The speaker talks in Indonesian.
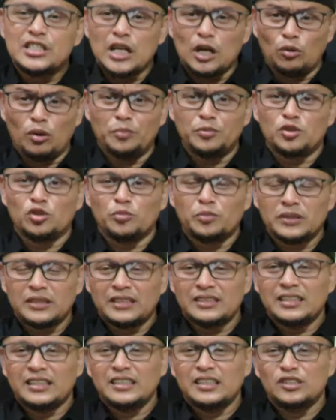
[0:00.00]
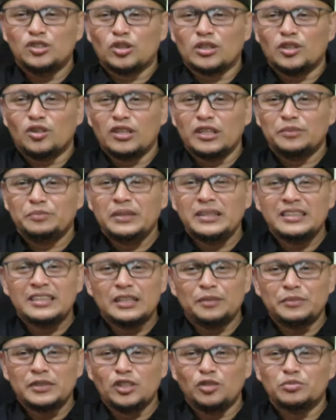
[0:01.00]
jawab seluruh pertanyaan diajukan oleh Min
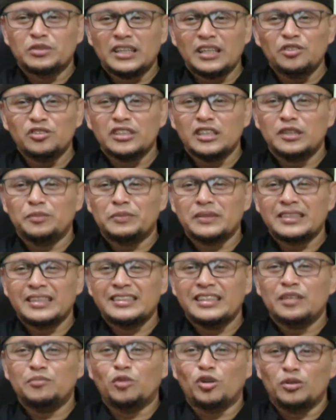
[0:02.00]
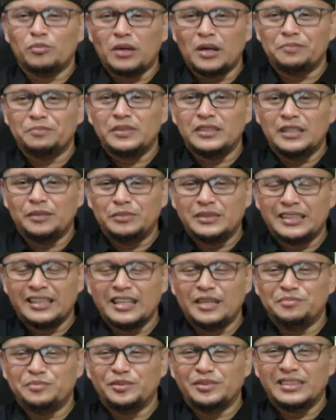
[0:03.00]
tidak menjawab satu saja pertanyaan, mohon maaf tidak bisa
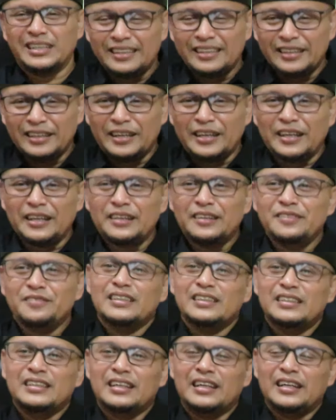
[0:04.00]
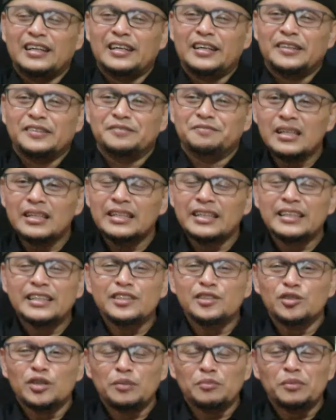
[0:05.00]
gabung. Kalian yang
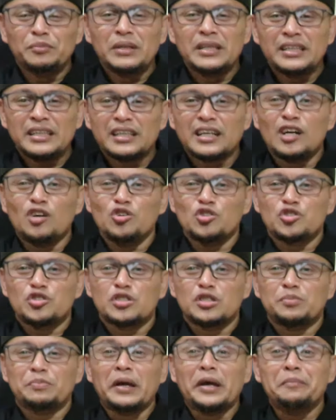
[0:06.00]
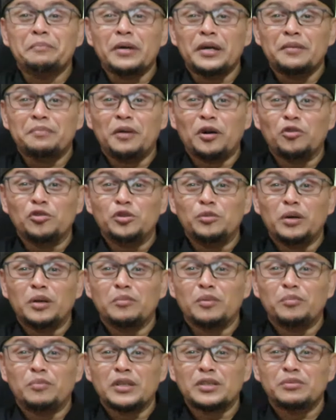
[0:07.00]
ingin juga memiliki kaos PMP Paguyuban
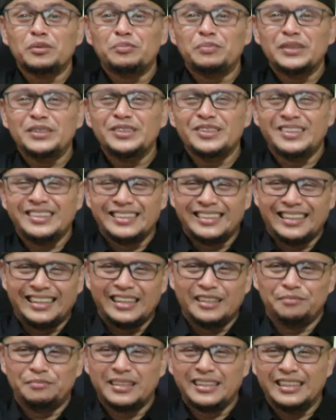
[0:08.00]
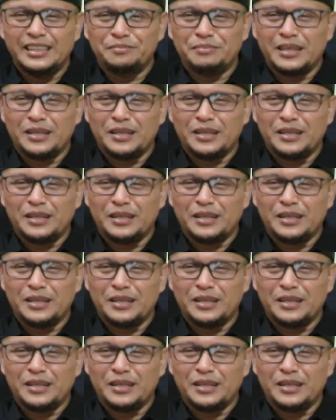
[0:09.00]
Membasmi Pinjol, nah begini